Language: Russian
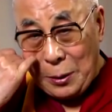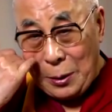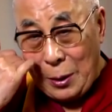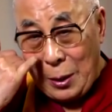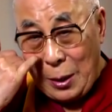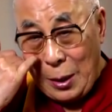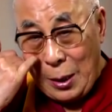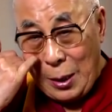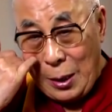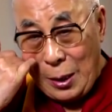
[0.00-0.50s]

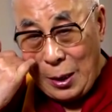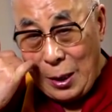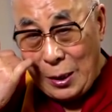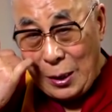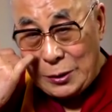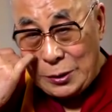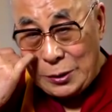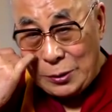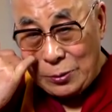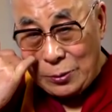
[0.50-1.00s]
конечно,
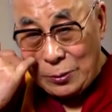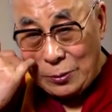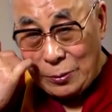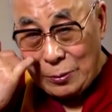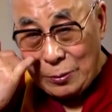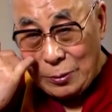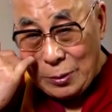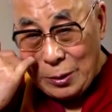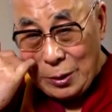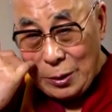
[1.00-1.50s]
как
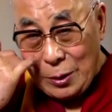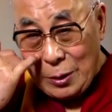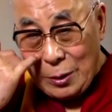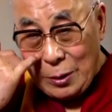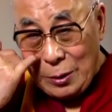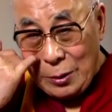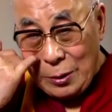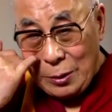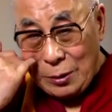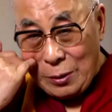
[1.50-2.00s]
люди
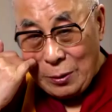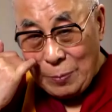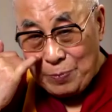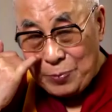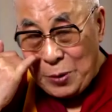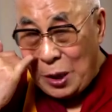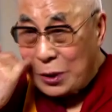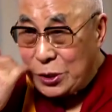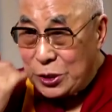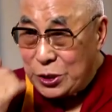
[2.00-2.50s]

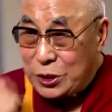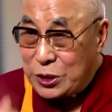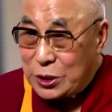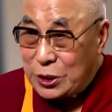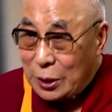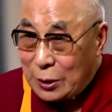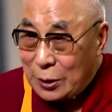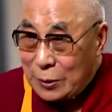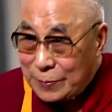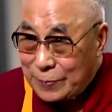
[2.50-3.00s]
религиозные,
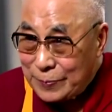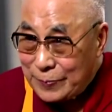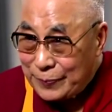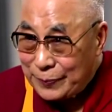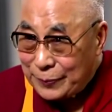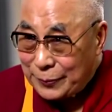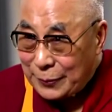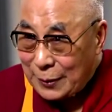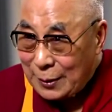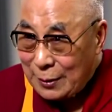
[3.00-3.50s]
как люди
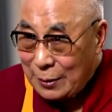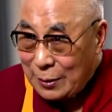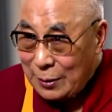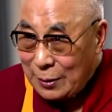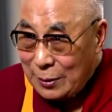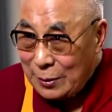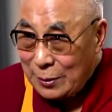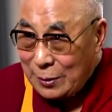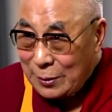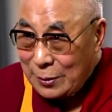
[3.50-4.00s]

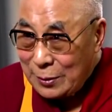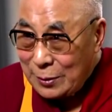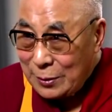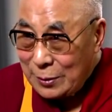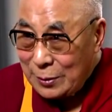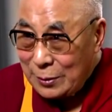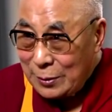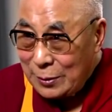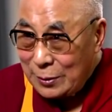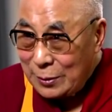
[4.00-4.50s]
верующие,
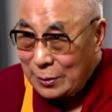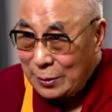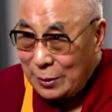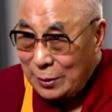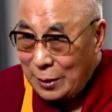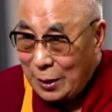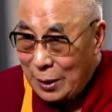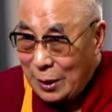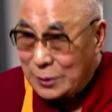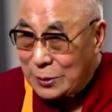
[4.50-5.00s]
мы
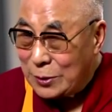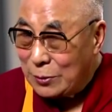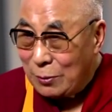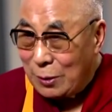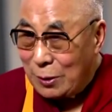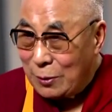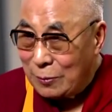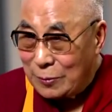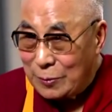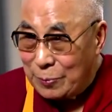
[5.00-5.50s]

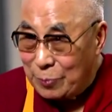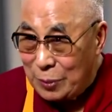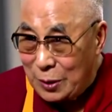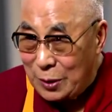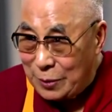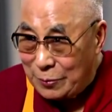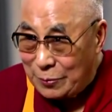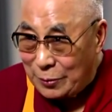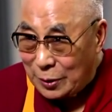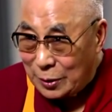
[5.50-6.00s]

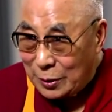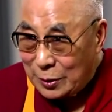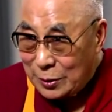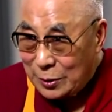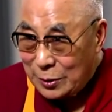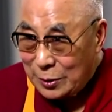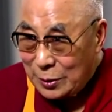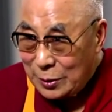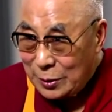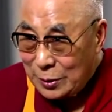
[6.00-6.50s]
практикуем
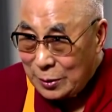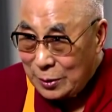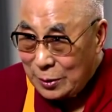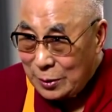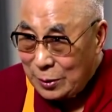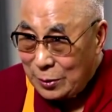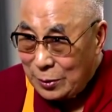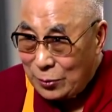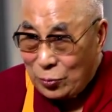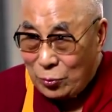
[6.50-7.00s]

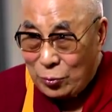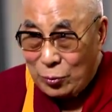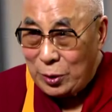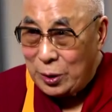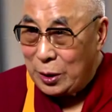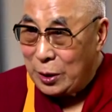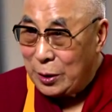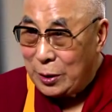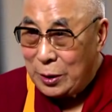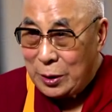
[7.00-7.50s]
альтруизм
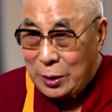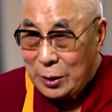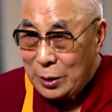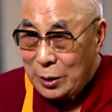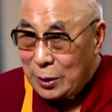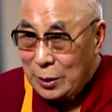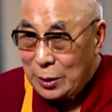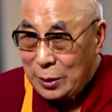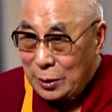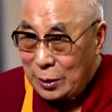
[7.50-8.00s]

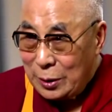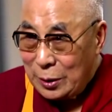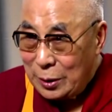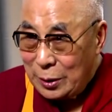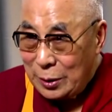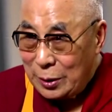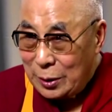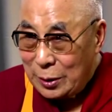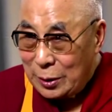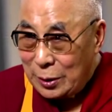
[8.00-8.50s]
или
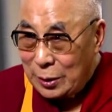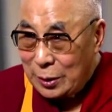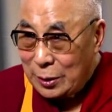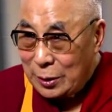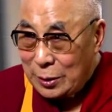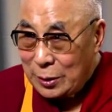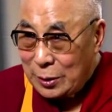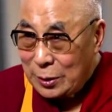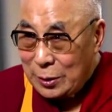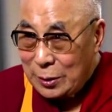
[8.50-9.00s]

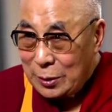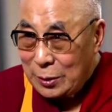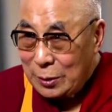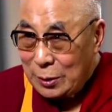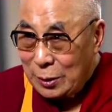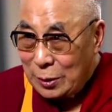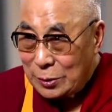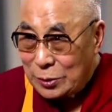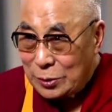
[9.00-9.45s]
сострадание.